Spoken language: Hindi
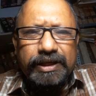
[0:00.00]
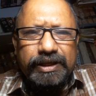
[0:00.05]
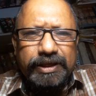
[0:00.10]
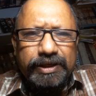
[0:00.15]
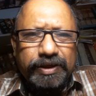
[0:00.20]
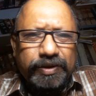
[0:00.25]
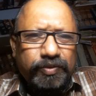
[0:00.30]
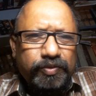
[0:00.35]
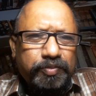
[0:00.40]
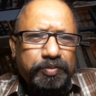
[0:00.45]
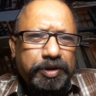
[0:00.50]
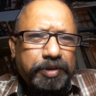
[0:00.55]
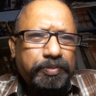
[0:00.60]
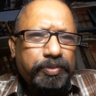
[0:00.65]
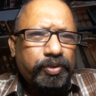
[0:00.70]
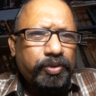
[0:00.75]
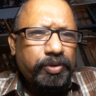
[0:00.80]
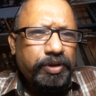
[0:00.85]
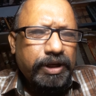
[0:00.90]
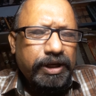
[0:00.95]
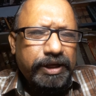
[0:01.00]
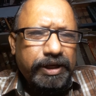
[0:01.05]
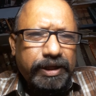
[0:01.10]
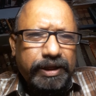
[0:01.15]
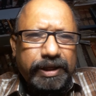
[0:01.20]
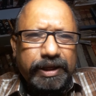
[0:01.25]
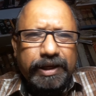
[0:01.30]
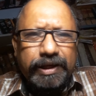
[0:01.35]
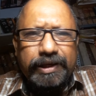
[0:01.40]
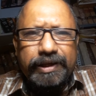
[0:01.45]
लखनऊ में
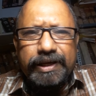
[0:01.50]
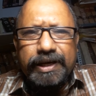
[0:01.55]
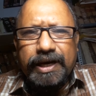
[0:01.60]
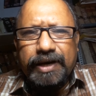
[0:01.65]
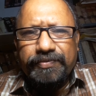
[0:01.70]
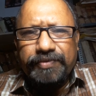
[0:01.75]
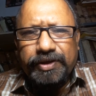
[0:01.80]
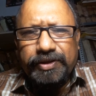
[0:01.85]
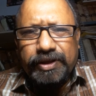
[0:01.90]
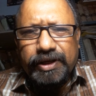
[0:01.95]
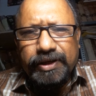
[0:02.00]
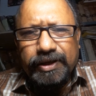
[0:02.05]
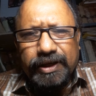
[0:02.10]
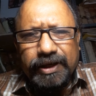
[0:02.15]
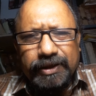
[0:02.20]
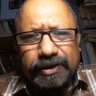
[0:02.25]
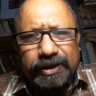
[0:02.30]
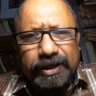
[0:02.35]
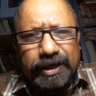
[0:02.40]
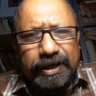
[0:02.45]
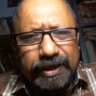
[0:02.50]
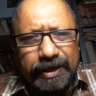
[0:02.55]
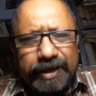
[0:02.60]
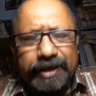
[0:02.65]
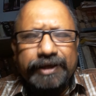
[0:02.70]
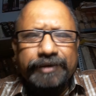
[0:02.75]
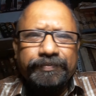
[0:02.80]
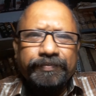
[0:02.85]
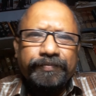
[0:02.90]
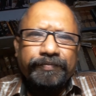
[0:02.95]
भूखंड के लिए आवेदन करता है